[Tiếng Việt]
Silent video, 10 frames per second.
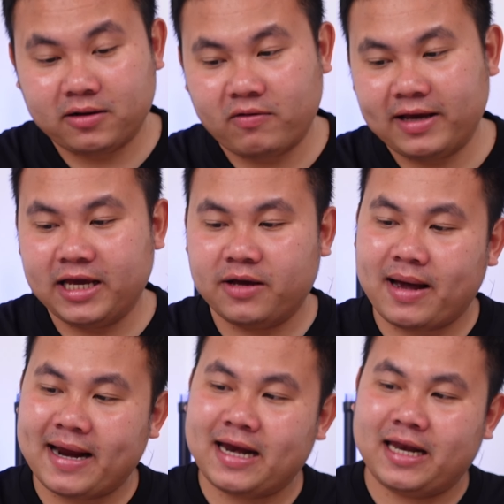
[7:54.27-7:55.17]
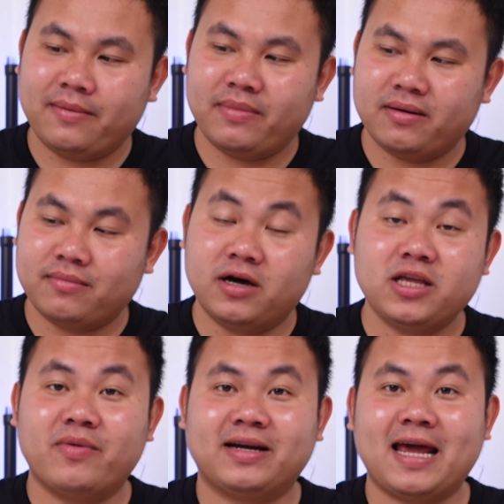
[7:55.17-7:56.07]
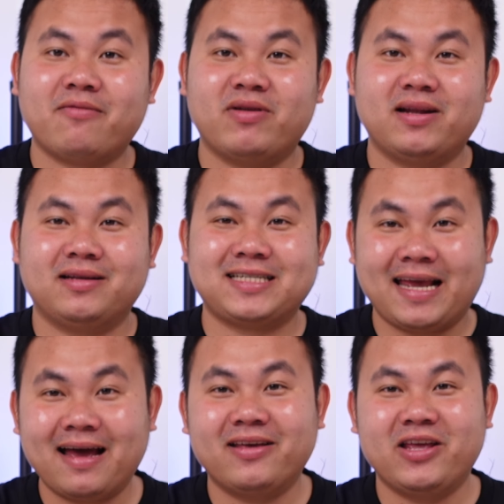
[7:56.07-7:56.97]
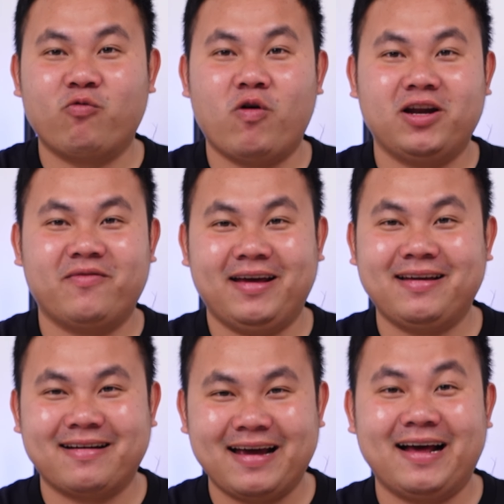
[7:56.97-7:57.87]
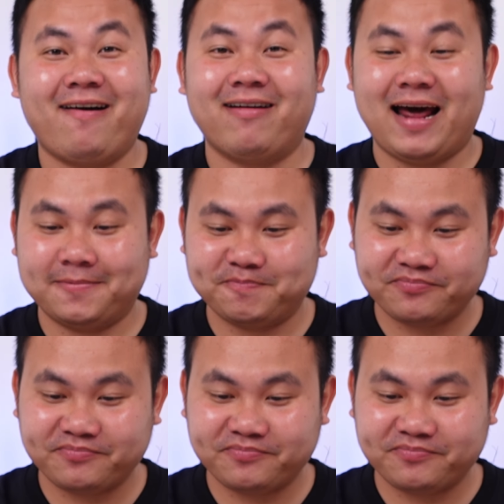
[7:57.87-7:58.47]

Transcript: Còn riêng cái máy này thì mình bữa giờ mình test mình xay rất là nhiều quận thì mình thấy cực kỳ là ngon lành.